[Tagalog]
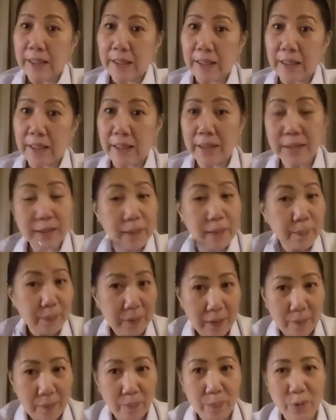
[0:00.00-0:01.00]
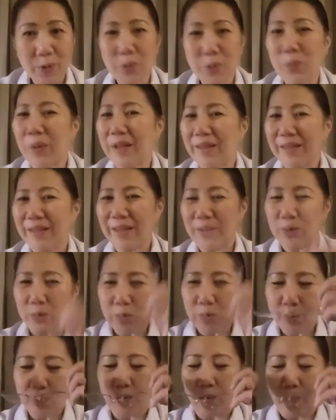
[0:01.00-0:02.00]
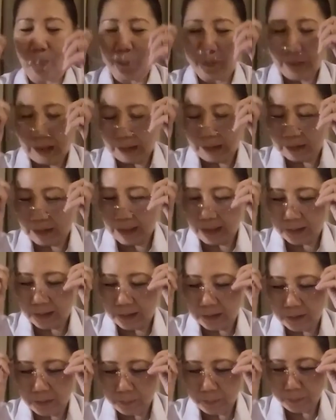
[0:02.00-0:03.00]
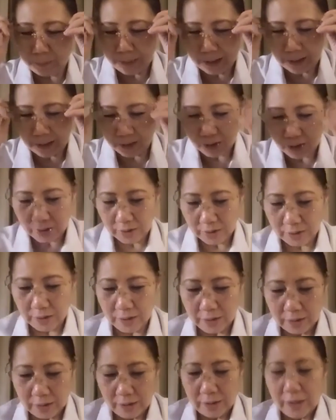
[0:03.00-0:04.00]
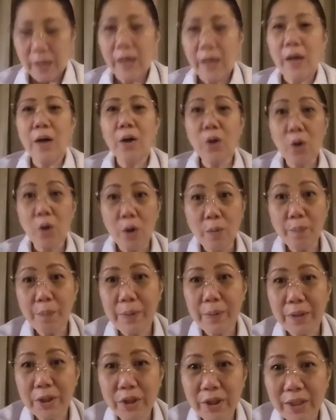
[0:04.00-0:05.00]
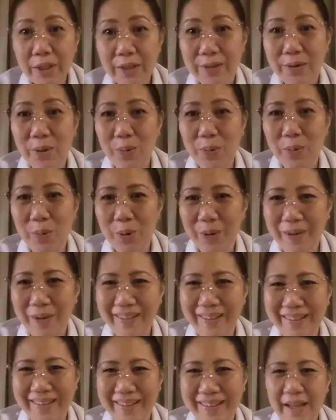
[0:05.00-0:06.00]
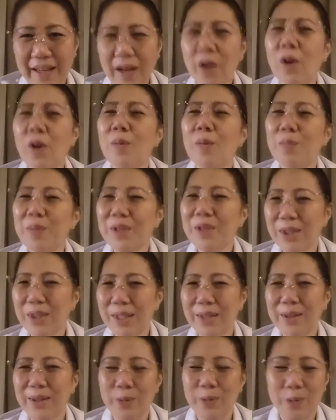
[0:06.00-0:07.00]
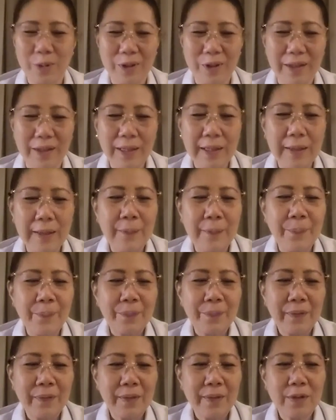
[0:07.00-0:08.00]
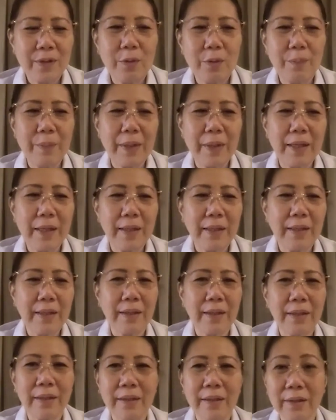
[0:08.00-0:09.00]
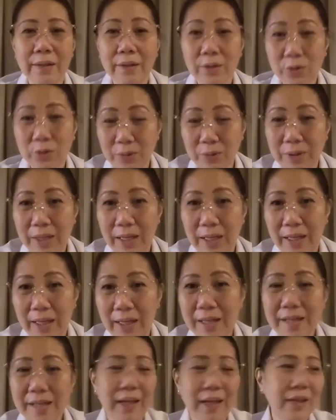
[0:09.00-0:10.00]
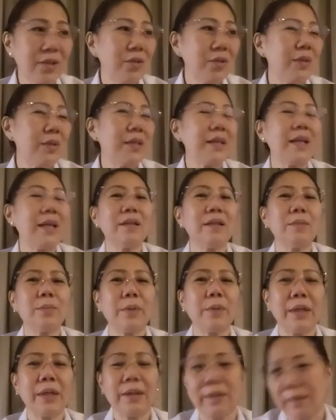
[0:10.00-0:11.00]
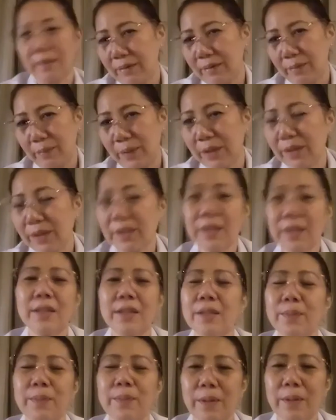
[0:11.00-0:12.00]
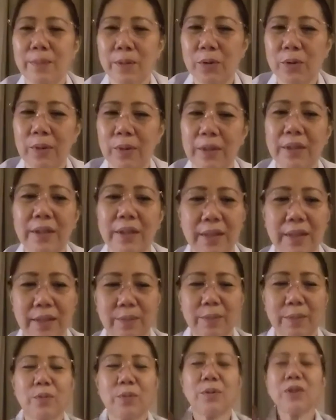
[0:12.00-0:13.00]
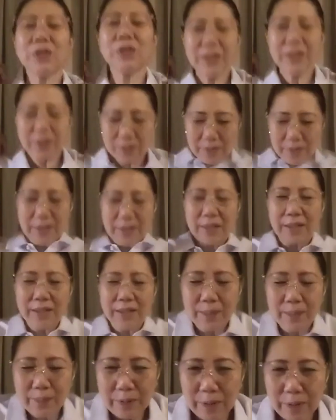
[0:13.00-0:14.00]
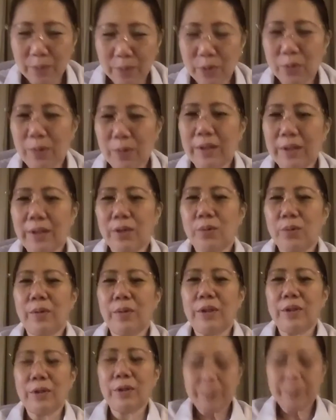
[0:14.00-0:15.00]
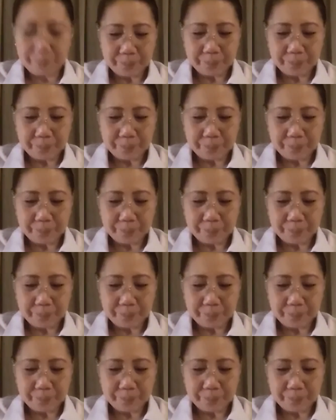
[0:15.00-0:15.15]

is September 22. Ang title ng page accomplishing the work. Accomplishing the work. So, parang today, as we celebrate, because it's September 23, but we're just reading September 22, ano?